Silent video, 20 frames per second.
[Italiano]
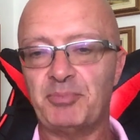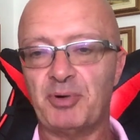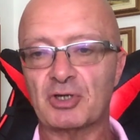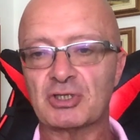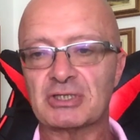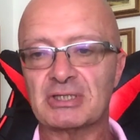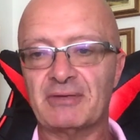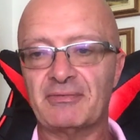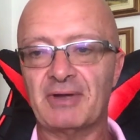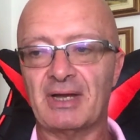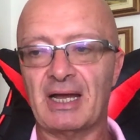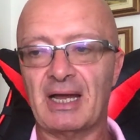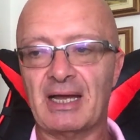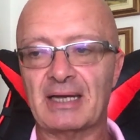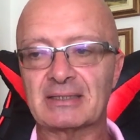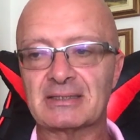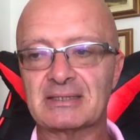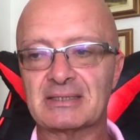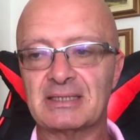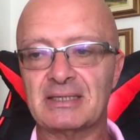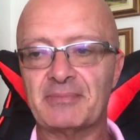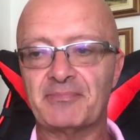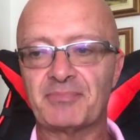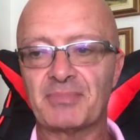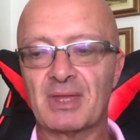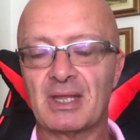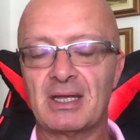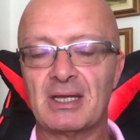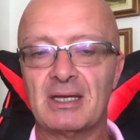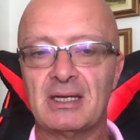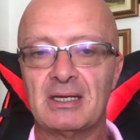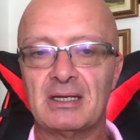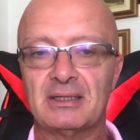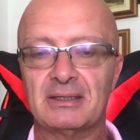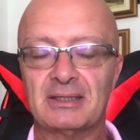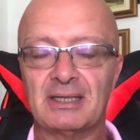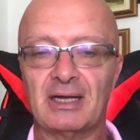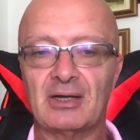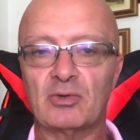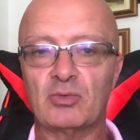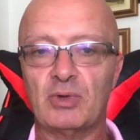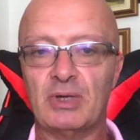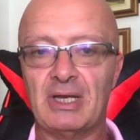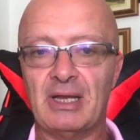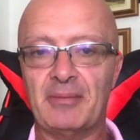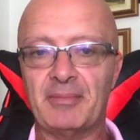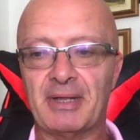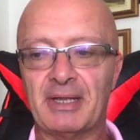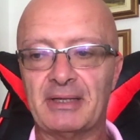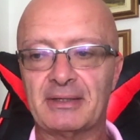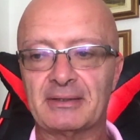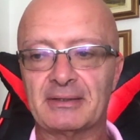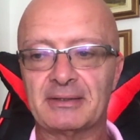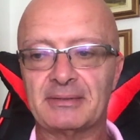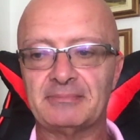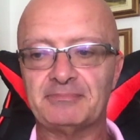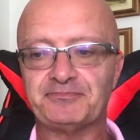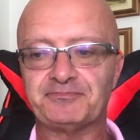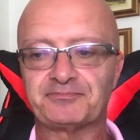possa avverarsi tranquillamente.